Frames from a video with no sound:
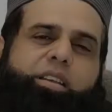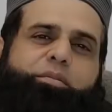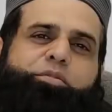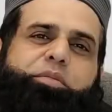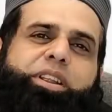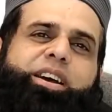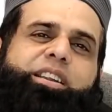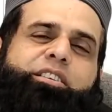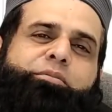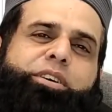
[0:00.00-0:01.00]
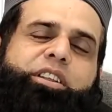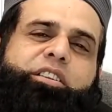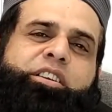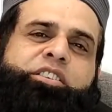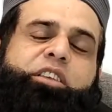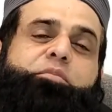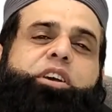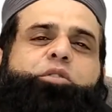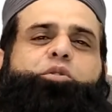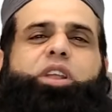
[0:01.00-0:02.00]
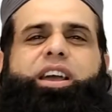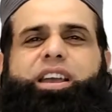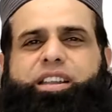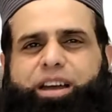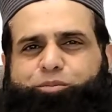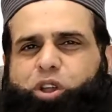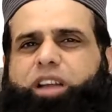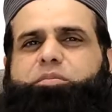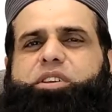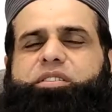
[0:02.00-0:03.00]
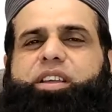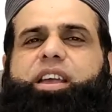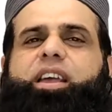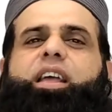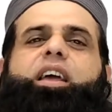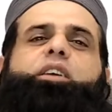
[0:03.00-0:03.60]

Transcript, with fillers: बसमीम लिकोरिया एक नामुराद मर्ज़ है